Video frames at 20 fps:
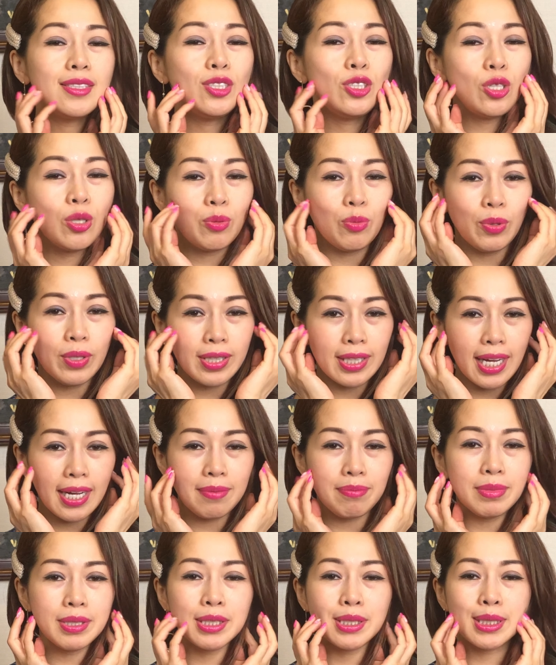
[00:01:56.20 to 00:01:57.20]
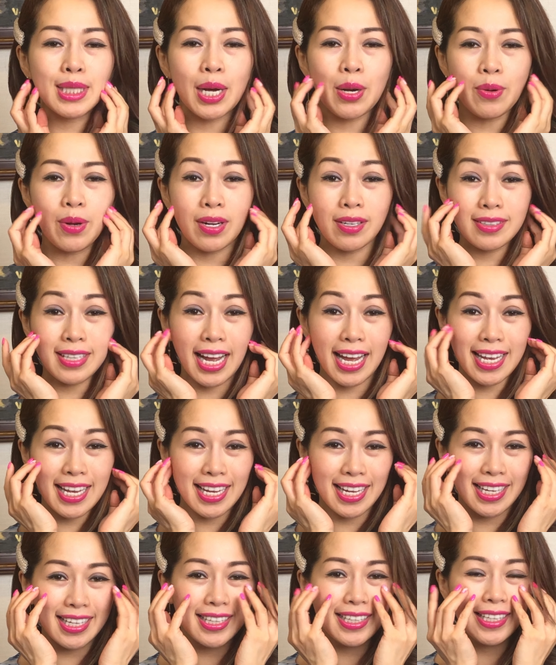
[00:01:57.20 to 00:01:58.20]
dùng nguyên tắc 10 đầu ngón tay
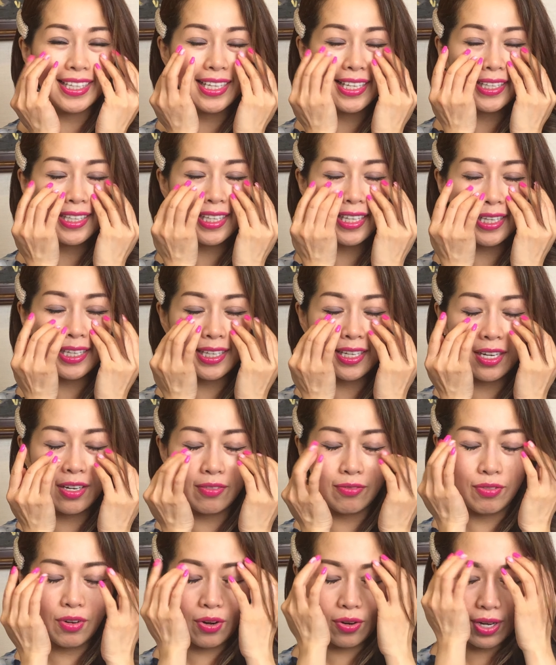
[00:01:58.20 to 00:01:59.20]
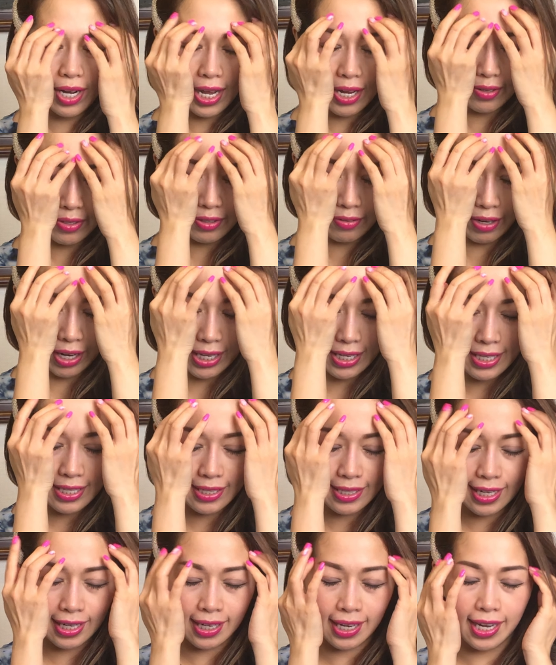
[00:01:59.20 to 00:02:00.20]
ha thì vỗ ờ, đều như vậy
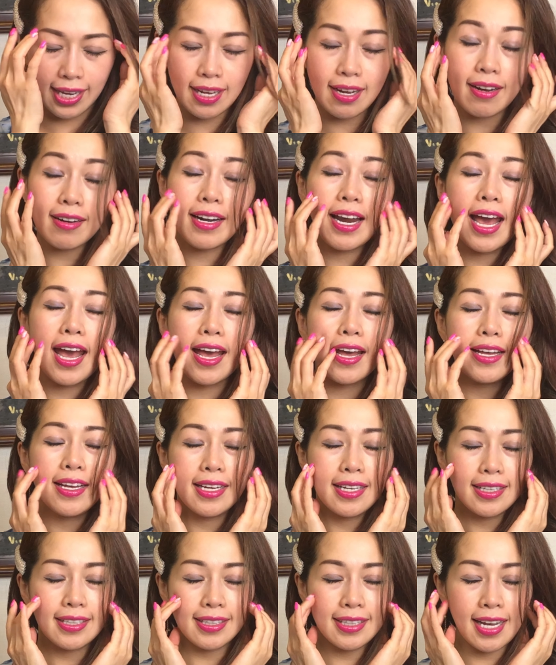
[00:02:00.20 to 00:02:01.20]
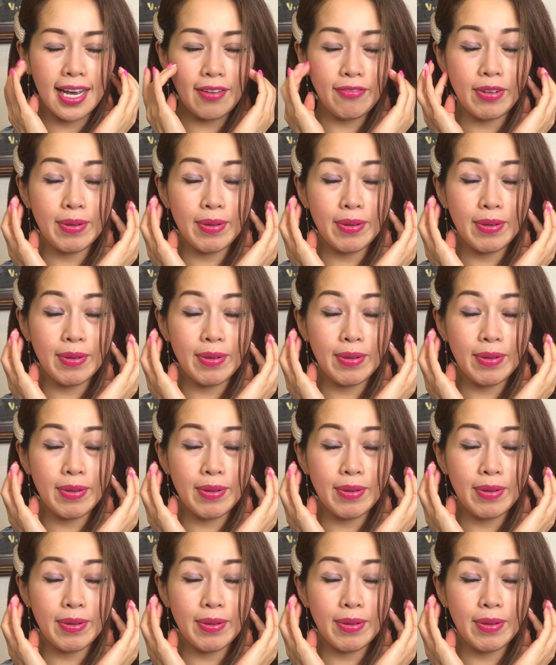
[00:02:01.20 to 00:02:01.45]
như là gãy ngón đà gãy